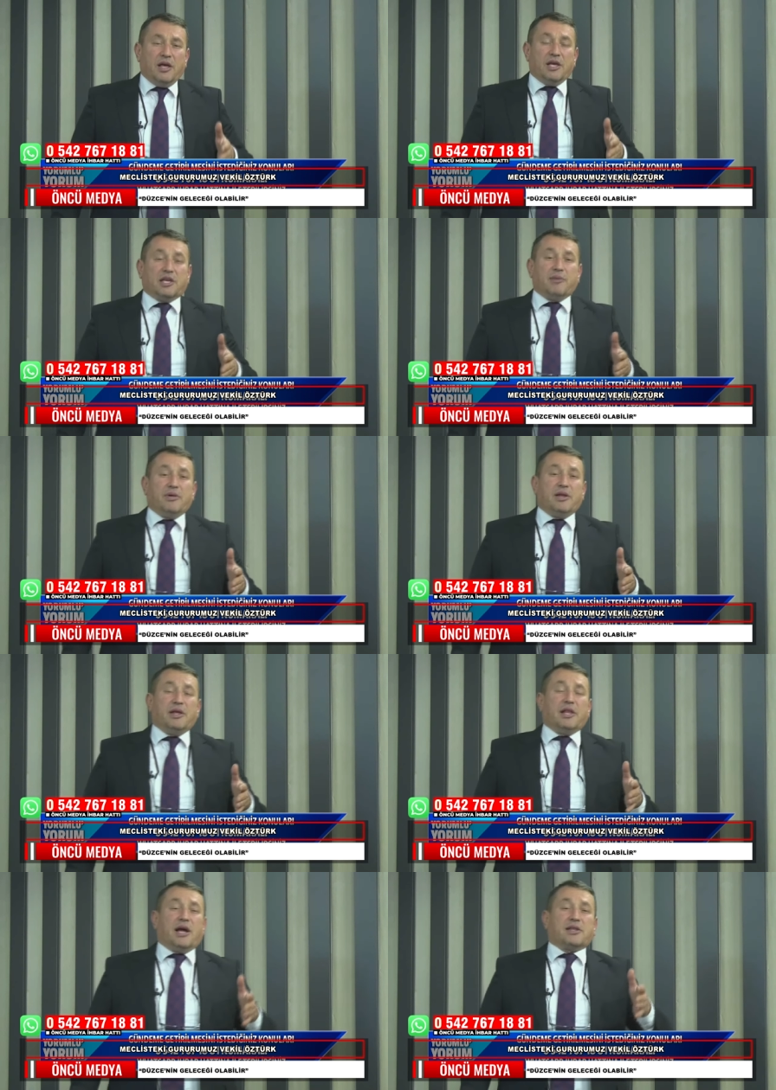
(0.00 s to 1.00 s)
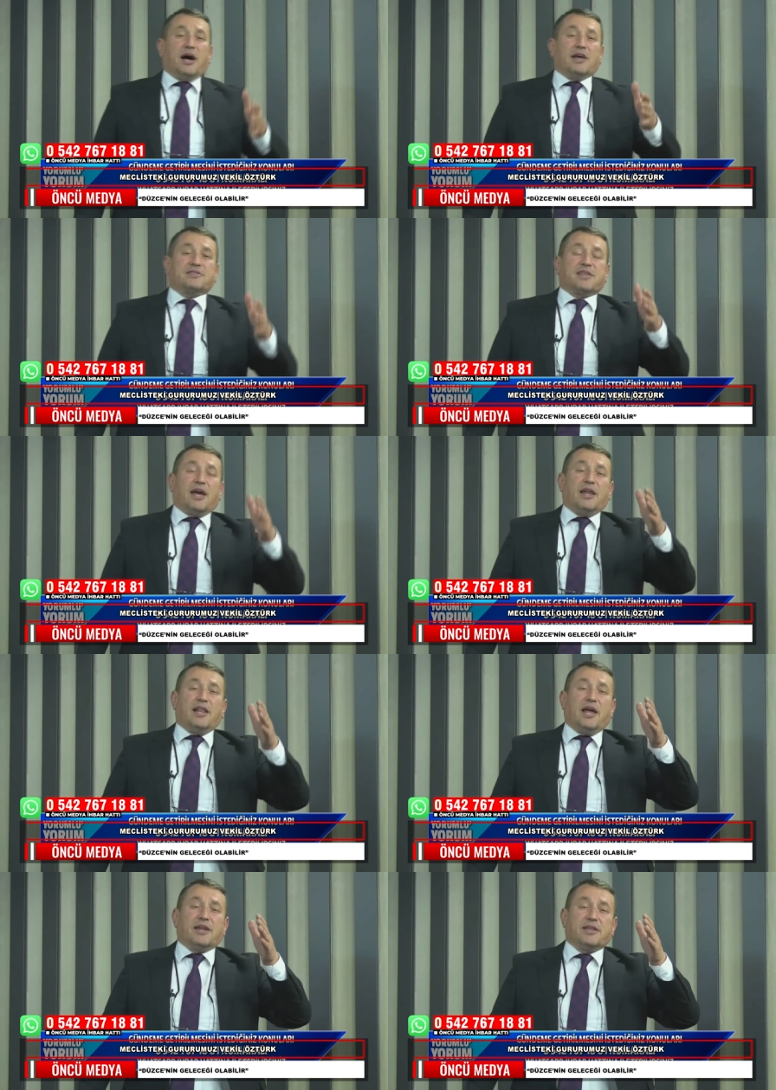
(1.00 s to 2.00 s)
2000'li yıllarda
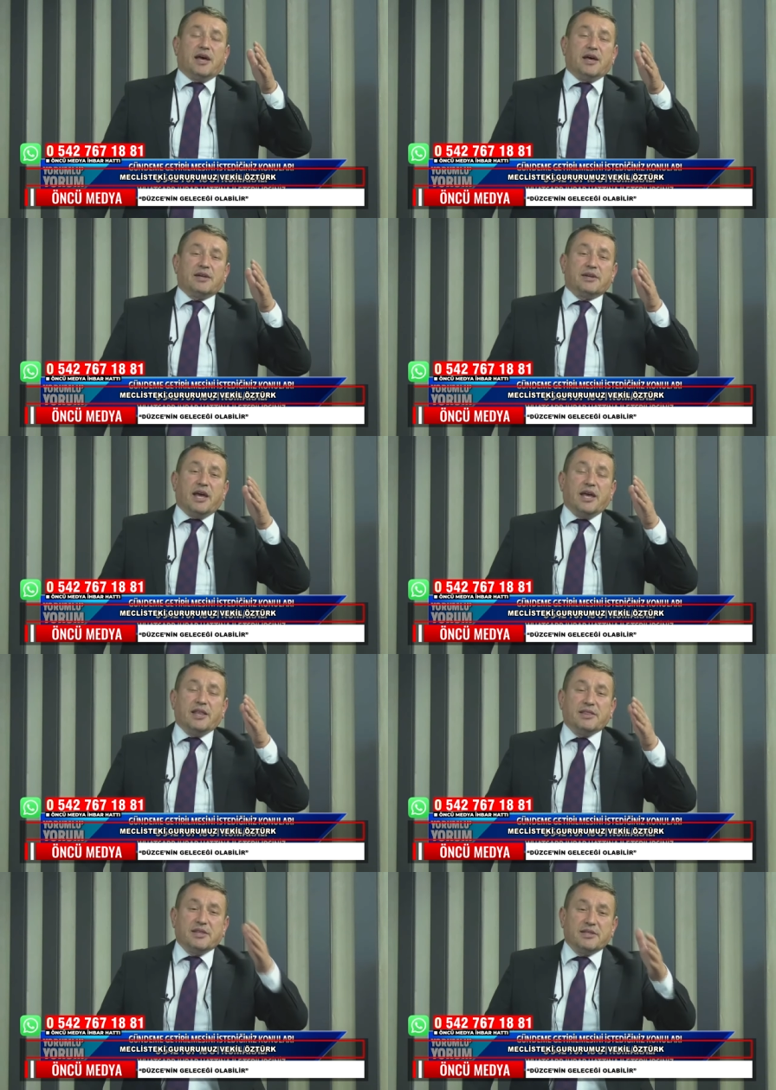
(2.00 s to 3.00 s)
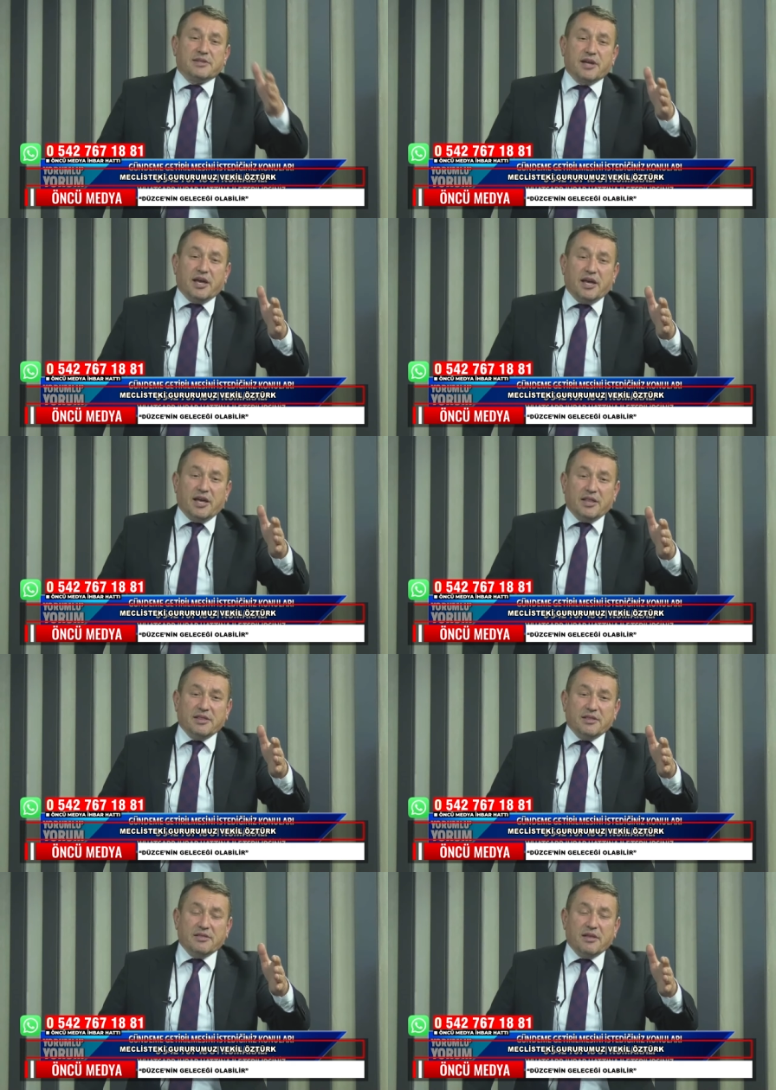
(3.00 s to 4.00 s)
hastanelerde rehindin,
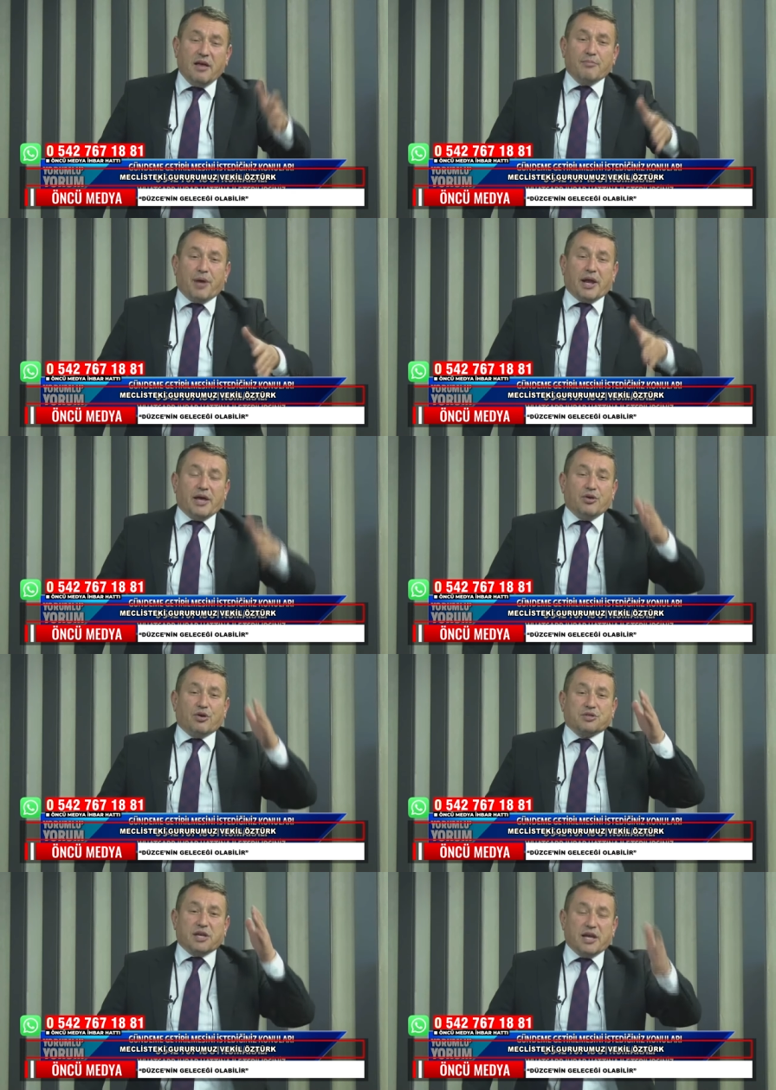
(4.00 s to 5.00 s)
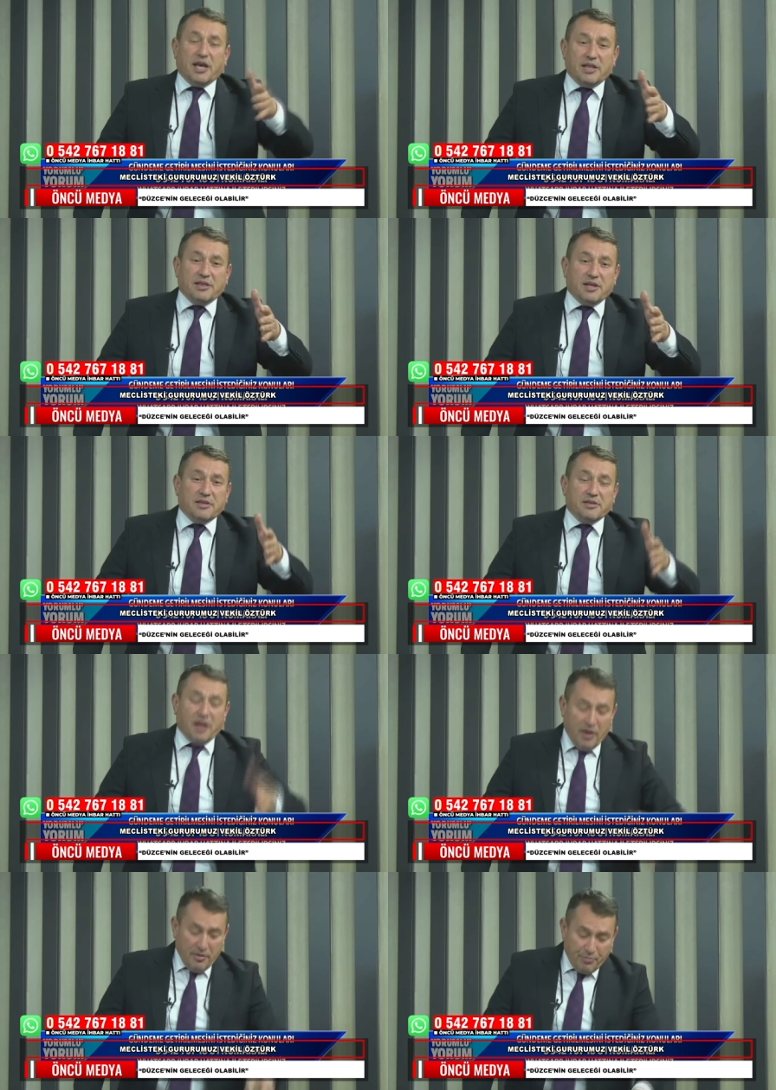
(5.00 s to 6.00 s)
rehin. Paran yoksa rehindin.
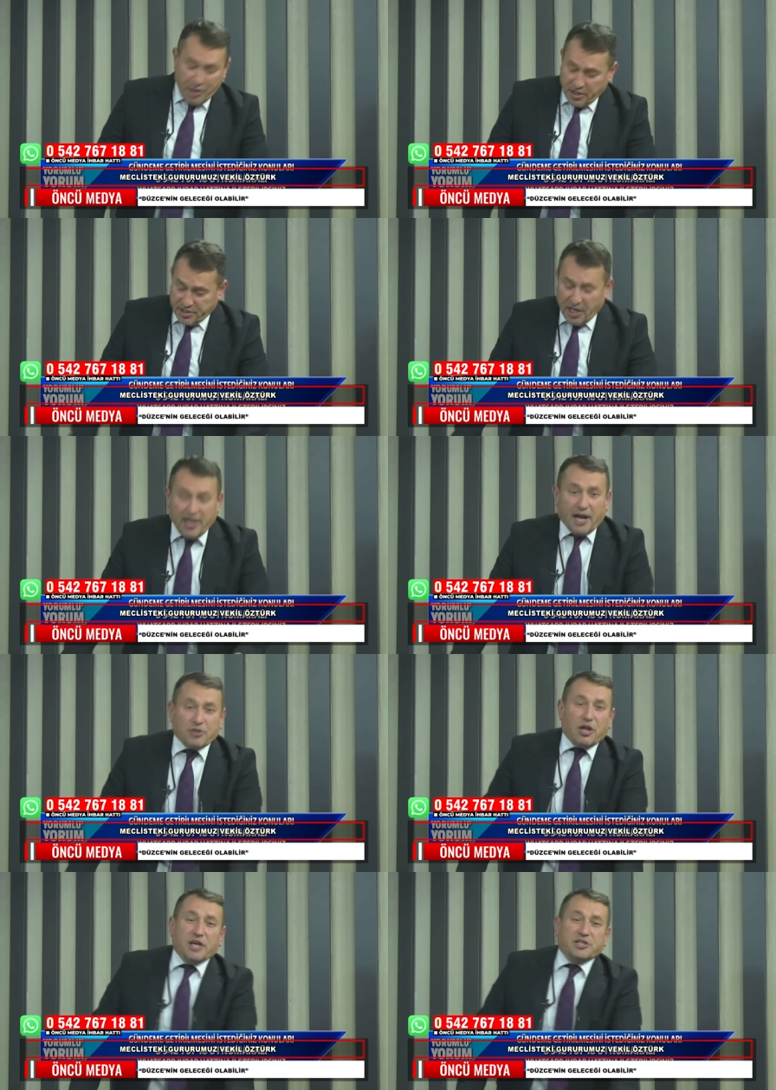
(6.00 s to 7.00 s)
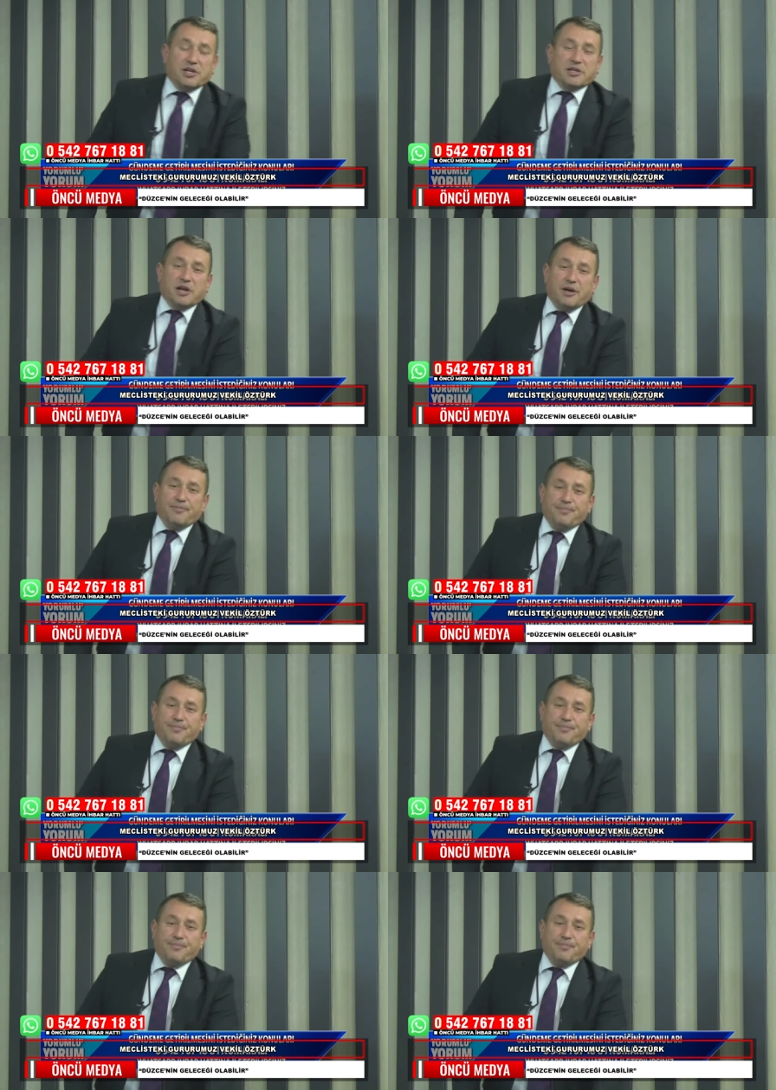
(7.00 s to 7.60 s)
Bir şeyler dolaşırdı